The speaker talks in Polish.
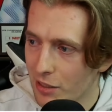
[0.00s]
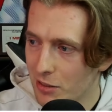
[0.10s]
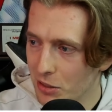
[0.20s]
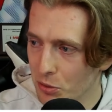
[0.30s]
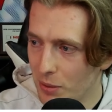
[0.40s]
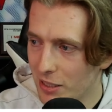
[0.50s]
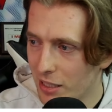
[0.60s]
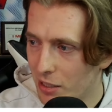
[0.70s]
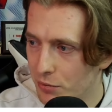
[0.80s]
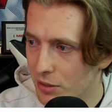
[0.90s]
Jedyny upadek
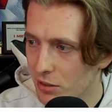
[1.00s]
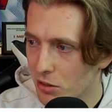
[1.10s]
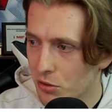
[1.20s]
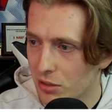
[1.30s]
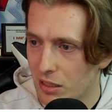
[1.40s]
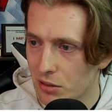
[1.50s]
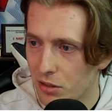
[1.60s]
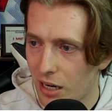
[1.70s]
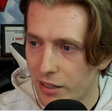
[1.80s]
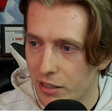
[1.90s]
jaki widzę z roku na rok
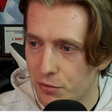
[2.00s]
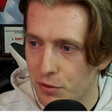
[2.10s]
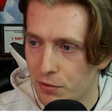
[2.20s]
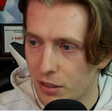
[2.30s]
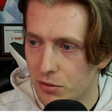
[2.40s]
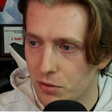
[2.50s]
to arcade FIFA